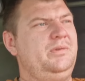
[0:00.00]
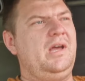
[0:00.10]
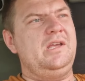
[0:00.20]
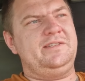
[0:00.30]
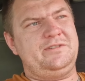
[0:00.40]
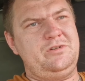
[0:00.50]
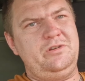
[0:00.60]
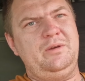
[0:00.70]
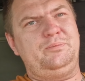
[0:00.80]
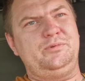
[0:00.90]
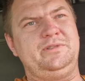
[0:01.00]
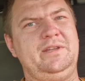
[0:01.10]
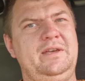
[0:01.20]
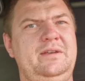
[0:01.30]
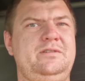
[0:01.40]
mi daje skrzynie
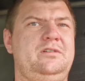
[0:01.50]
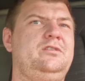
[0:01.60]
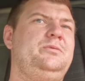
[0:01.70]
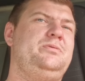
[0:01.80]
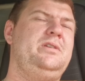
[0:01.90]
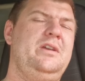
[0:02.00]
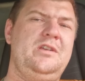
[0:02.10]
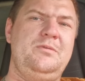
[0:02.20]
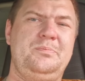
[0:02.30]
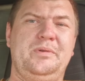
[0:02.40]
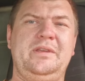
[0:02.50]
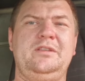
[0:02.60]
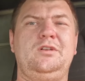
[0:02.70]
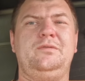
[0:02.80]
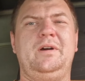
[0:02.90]
puste, że ktoś przyjedzie mi po
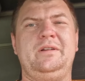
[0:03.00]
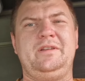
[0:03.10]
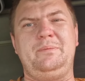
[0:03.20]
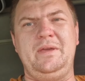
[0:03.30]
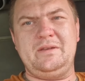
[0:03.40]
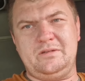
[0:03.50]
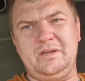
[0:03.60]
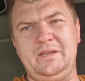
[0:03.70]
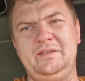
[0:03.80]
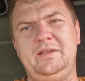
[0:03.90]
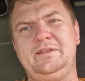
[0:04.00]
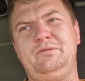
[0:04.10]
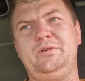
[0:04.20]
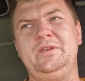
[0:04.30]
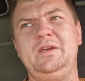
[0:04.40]
ten towar, zabierze kiedy
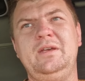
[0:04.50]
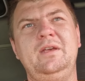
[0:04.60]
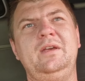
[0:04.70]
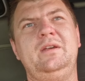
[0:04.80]
zadzwonię,